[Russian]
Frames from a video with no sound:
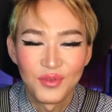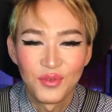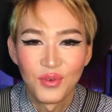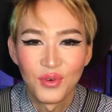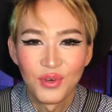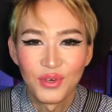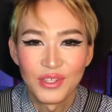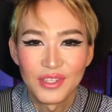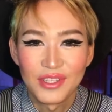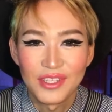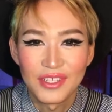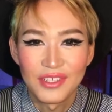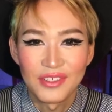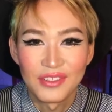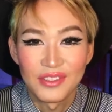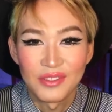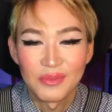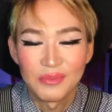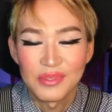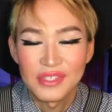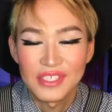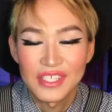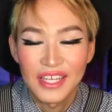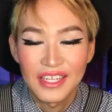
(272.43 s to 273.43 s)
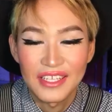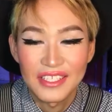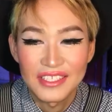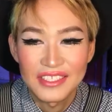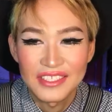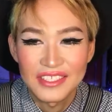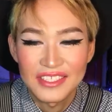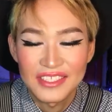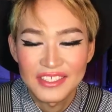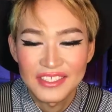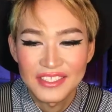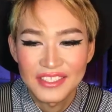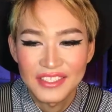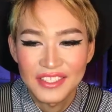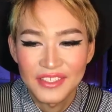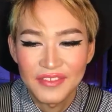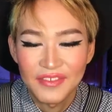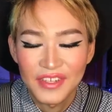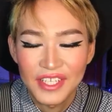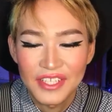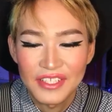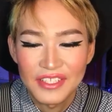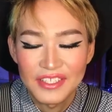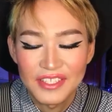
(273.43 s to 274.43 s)
вот, он написал,
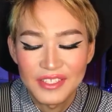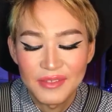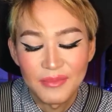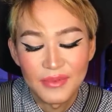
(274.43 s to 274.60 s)
говорит,